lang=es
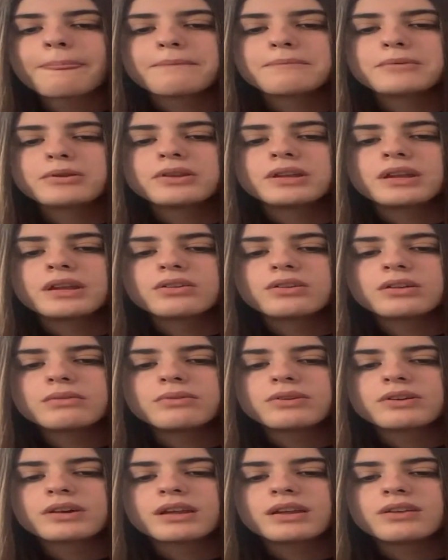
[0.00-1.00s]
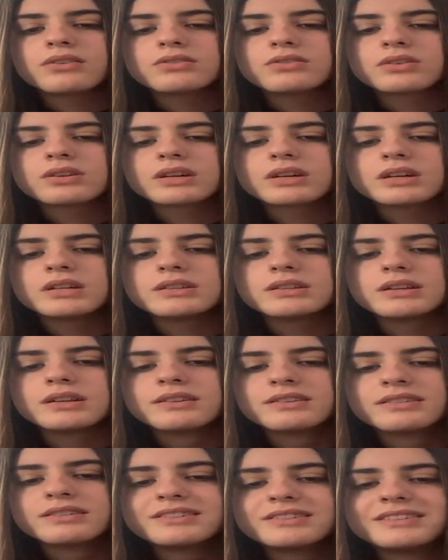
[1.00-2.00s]
Me moderado y bloquear a los
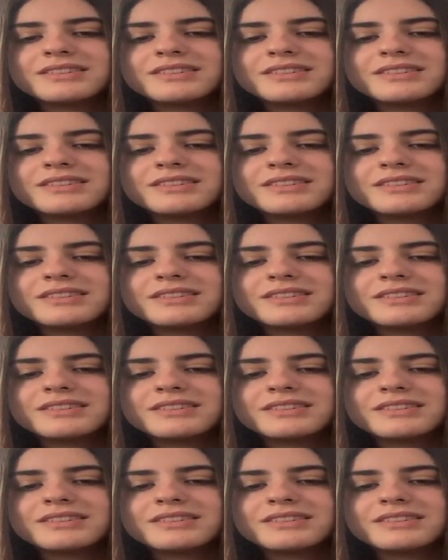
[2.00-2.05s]
haters.